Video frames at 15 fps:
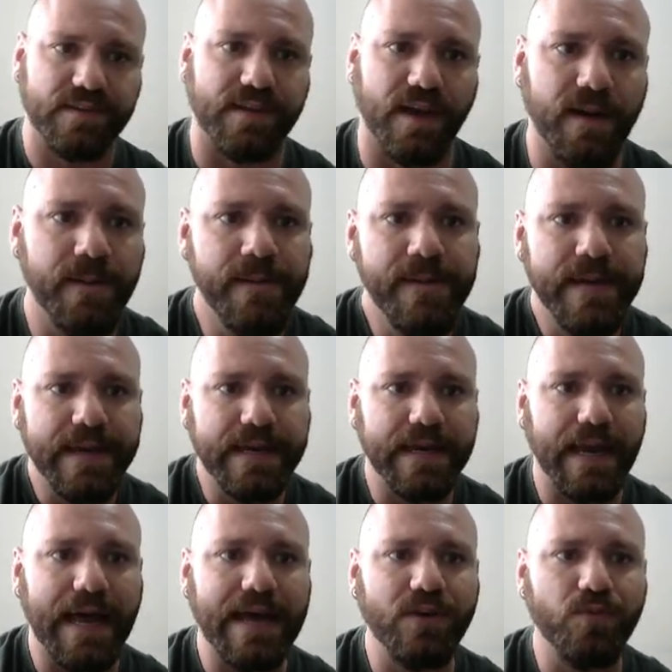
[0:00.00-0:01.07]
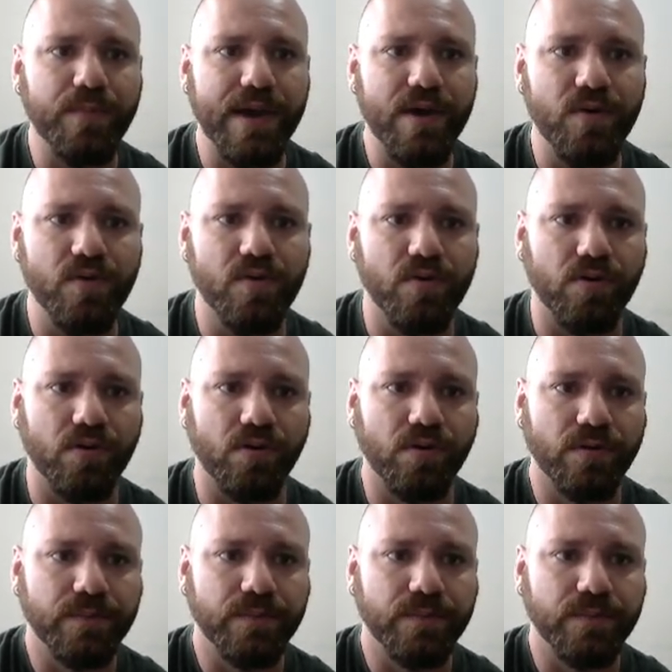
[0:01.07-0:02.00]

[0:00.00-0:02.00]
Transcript: tá? E lá no meu...